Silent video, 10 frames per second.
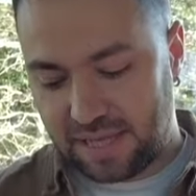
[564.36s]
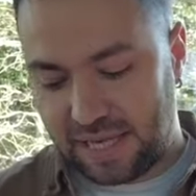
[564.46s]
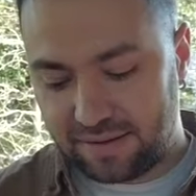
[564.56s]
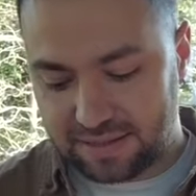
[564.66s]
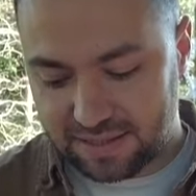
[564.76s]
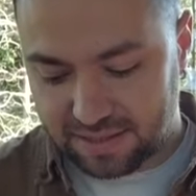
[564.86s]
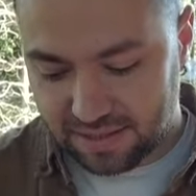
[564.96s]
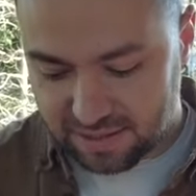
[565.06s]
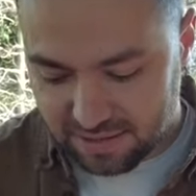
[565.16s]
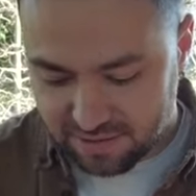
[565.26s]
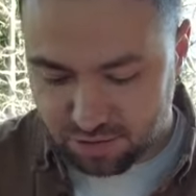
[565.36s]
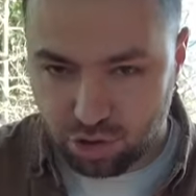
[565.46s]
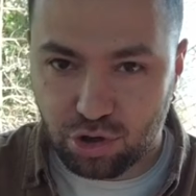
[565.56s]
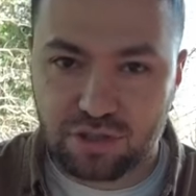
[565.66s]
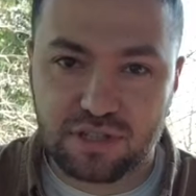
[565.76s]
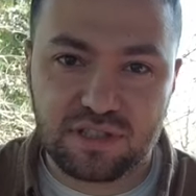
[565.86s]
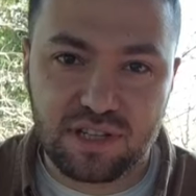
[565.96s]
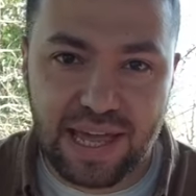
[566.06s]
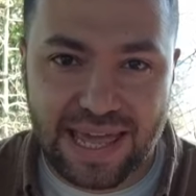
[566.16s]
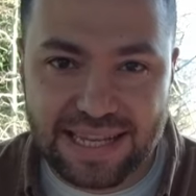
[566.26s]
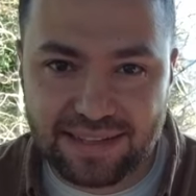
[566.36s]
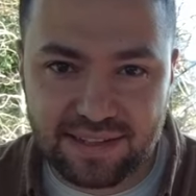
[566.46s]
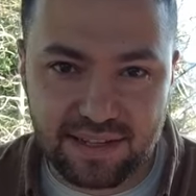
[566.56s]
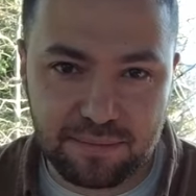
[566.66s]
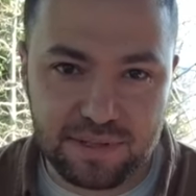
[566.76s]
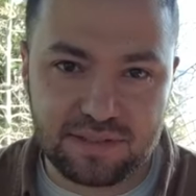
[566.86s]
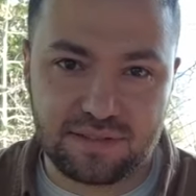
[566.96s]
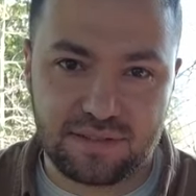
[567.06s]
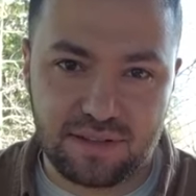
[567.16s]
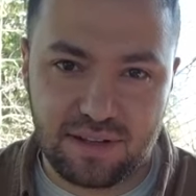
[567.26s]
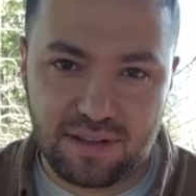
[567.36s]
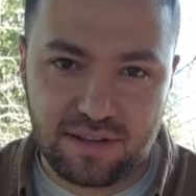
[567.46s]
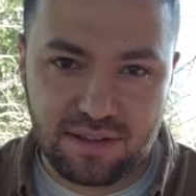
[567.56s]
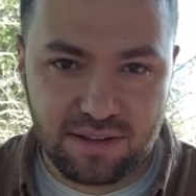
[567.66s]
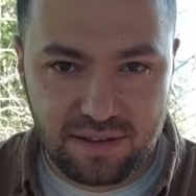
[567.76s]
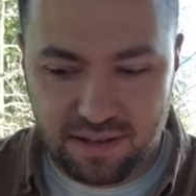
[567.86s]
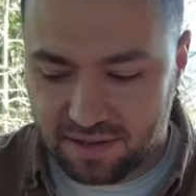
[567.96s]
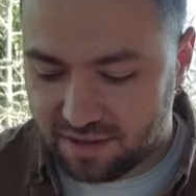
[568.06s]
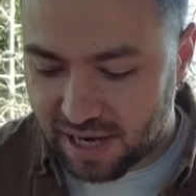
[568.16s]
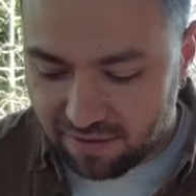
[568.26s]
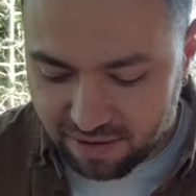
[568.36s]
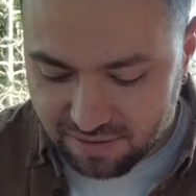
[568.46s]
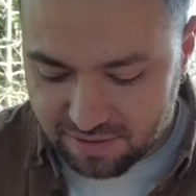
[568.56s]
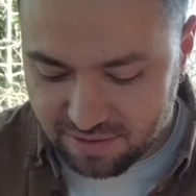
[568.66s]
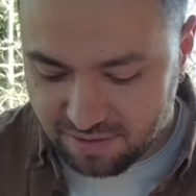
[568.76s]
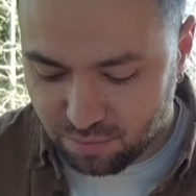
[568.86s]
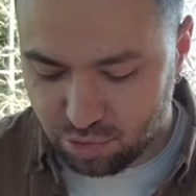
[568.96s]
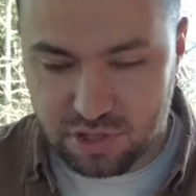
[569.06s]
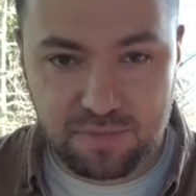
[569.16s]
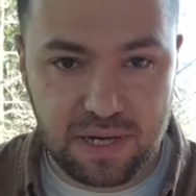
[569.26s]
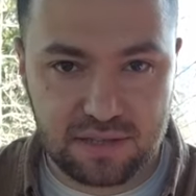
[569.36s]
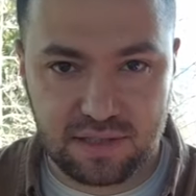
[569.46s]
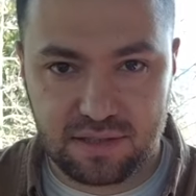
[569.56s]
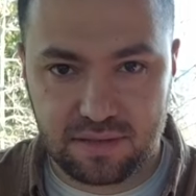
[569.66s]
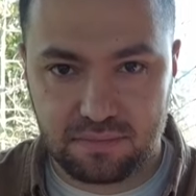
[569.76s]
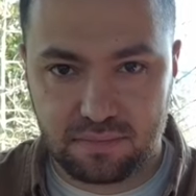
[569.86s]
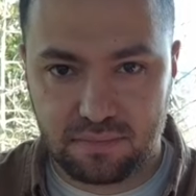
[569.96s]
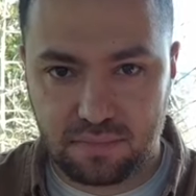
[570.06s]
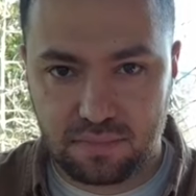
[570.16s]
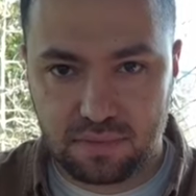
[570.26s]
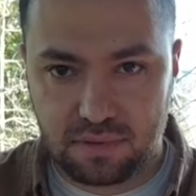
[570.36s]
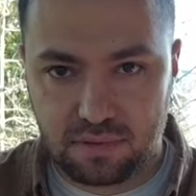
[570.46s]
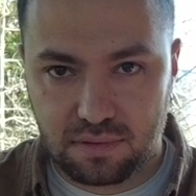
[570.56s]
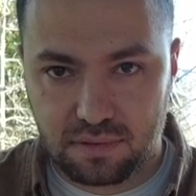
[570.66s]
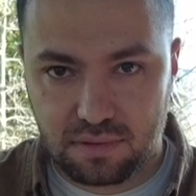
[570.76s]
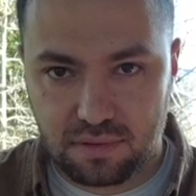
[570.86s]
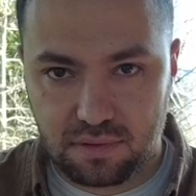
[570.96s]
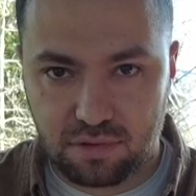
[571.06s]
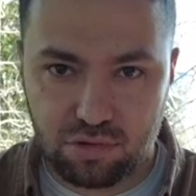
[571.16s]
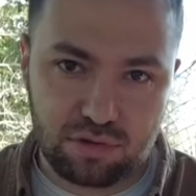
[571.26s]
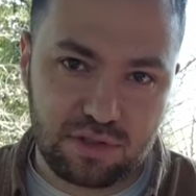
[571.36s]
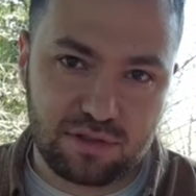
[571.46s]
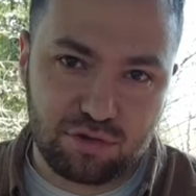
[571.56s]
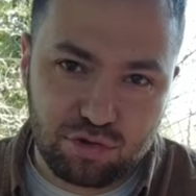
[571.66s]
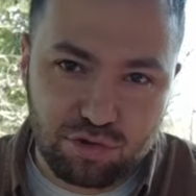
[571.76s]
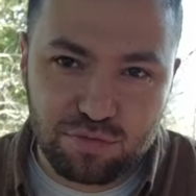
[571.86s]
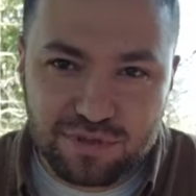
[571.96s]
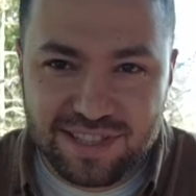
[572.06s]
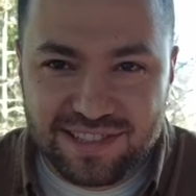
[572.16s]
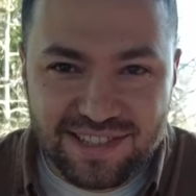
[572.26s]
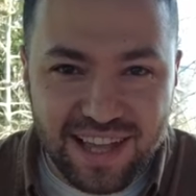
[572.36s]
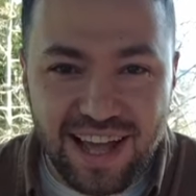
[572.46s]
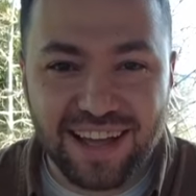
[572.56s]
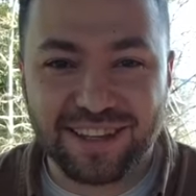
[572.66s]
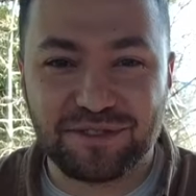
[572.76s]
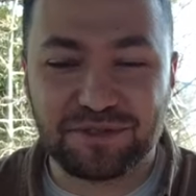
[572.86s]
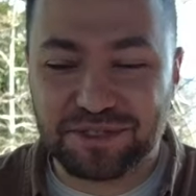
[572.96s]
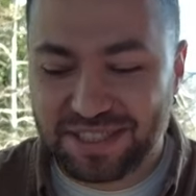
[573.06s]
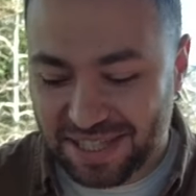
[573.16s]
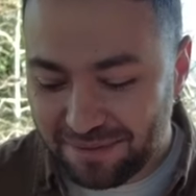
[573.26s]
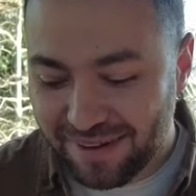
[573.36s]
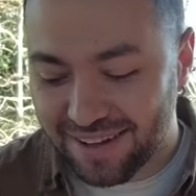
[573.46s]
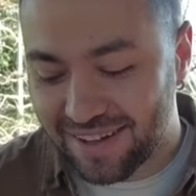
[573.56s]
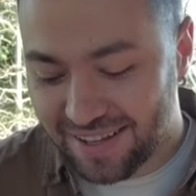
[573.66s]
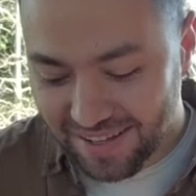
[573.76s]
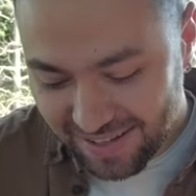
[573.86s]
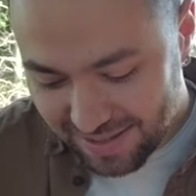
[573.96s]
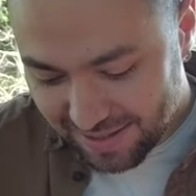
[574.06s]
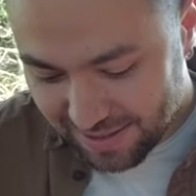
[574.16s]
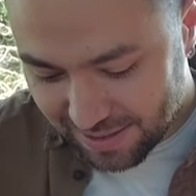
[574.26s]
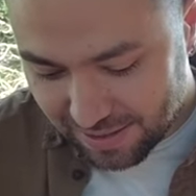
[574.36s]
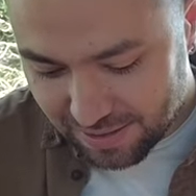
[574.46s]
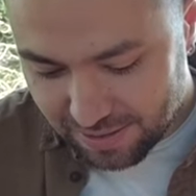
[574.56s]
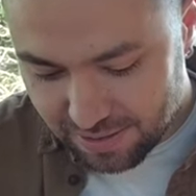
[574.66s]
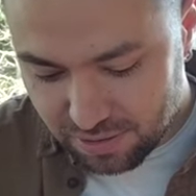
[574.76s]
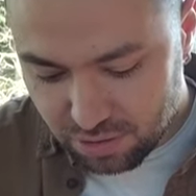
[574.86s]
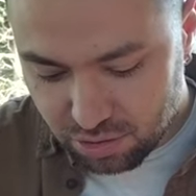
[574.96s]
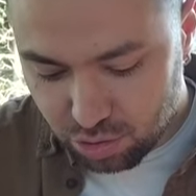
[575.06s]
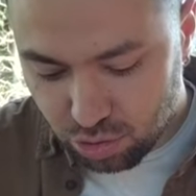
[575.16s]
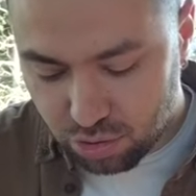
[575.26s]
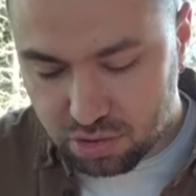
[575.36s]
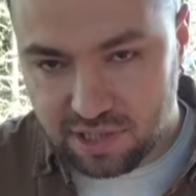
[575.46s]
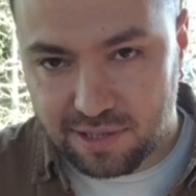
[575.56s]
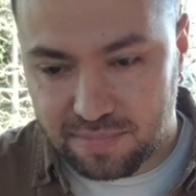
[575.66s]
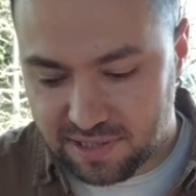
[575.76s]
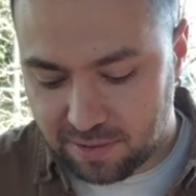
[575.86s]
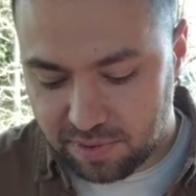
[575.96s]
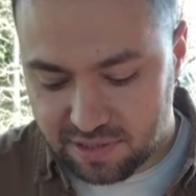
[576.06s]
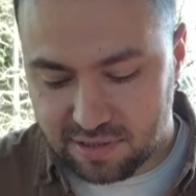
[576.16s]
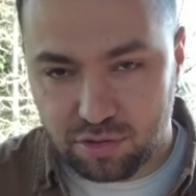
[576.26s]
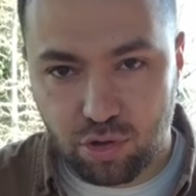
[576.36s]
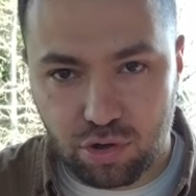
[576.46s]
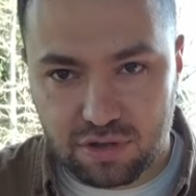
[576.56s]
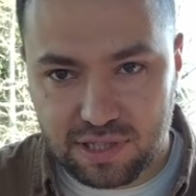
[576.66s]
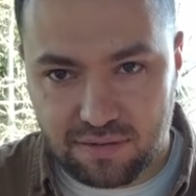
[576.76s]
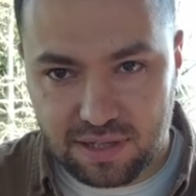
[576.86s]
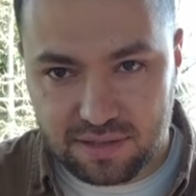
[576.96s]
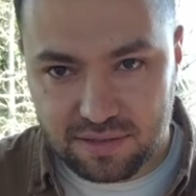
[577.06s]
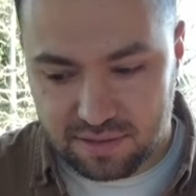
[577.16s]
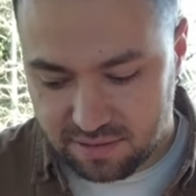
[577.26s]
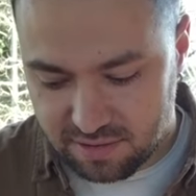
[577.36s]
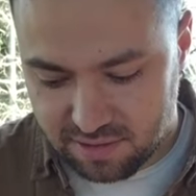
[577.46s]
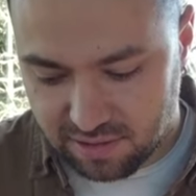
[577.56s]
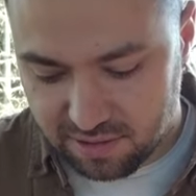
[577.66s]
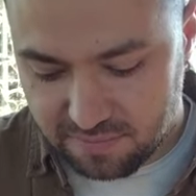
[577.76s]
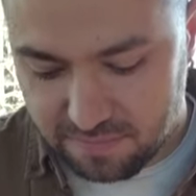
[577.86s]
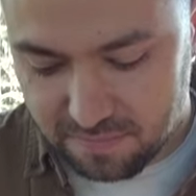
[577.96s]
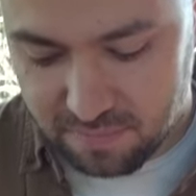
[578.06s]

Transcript: Evet arkadaşlar, Turkish Egg diye bir e, kahvaltı. Bunu sipariş ettim. Yani Türkçesi. Türkçesi Türk yumurtası yani Türkçesi ama e, yo, çılbır gibi içinde yoğurt da var sanırım.